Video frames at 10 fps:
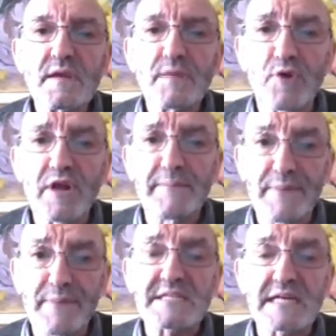por
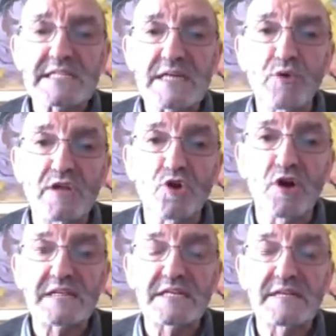empresas
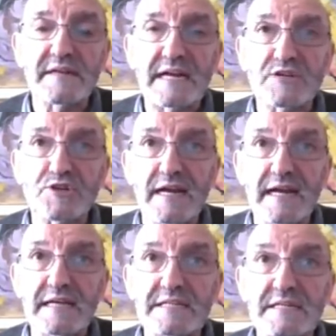auditoras
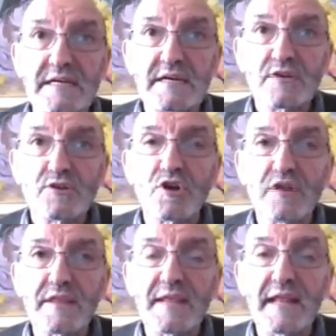internacionales,
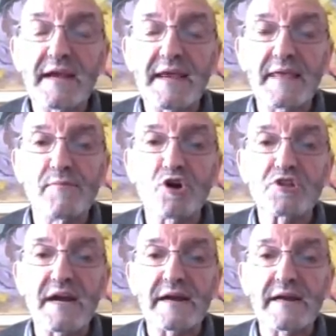donde tienen que
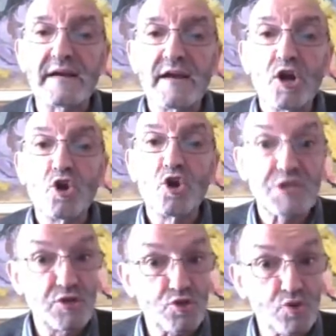demostrar los
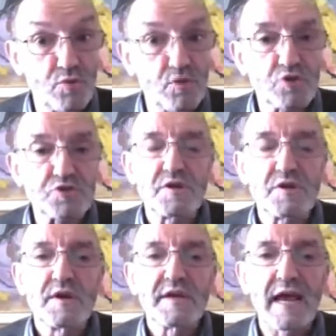insumos
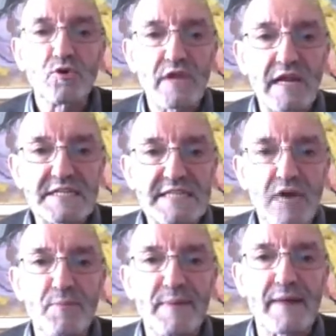que han
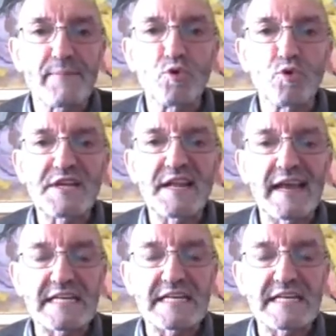utilizado para producir ese